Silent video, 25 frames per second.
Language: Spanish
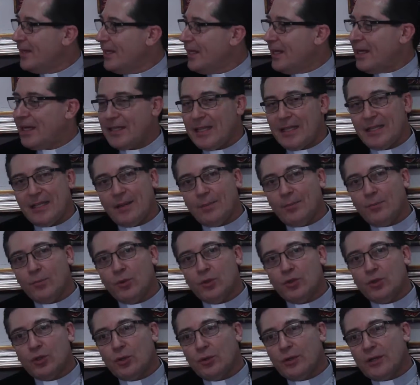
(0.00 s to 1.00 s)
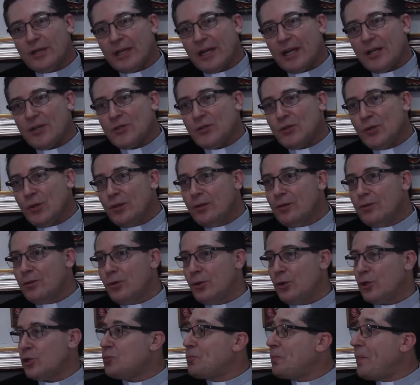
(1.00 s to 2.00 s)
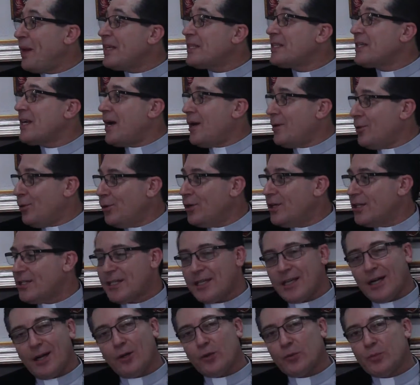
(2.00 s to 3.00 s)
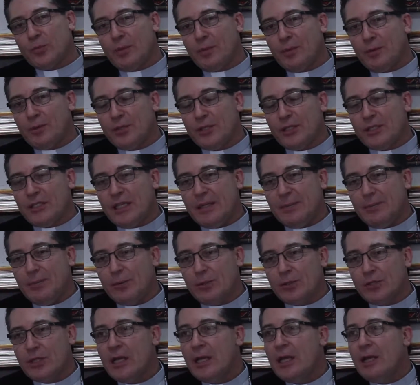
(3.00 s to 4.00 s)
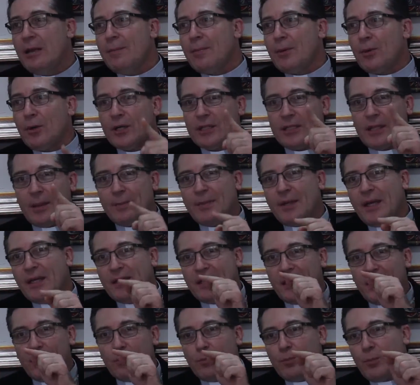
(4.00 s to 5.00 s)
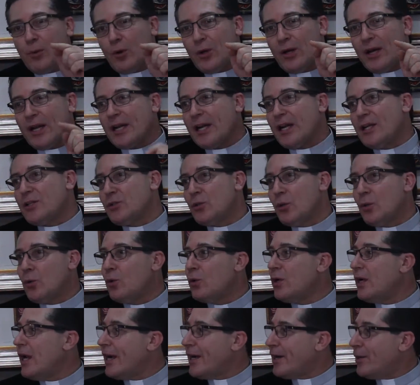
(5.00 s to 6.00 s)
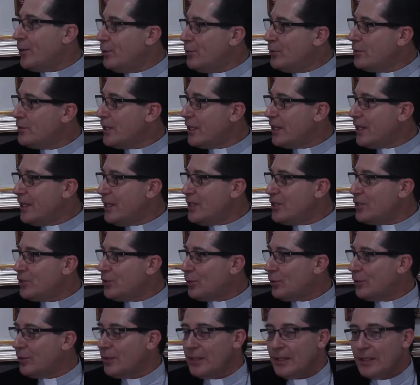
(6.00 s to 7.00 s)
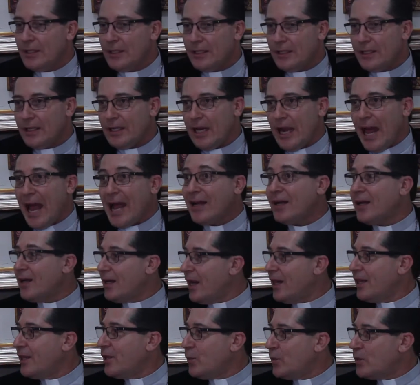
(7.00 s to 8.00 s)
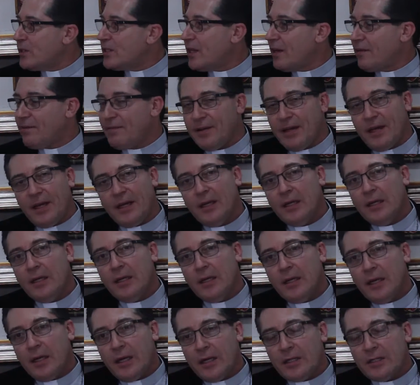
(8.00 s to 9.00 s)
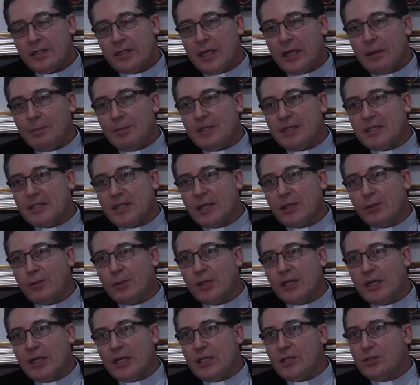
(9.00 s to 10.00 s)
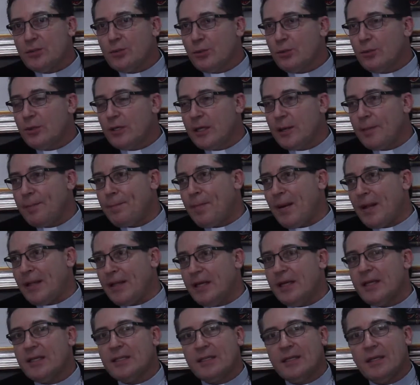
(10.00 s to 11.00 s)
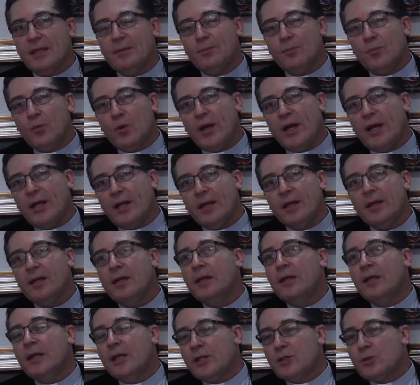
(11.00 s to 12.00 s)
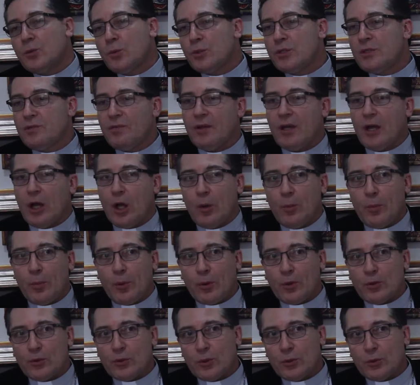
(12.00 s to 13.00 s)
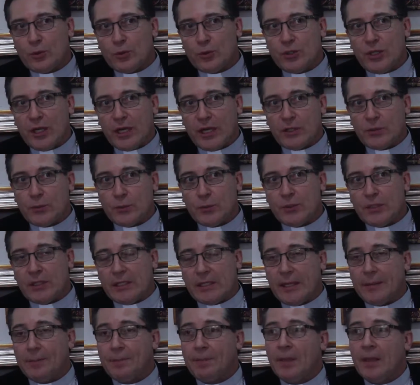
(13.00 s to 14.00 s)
que tenían mucho relación con los pescadores, que eran los primeros discípulos, pero que también tiene un poco la relación con la cruz de Cristo. El ancla de nuestra fe es el misterio de Cristo que padece, muere, es crucificado por nosotros y resucita.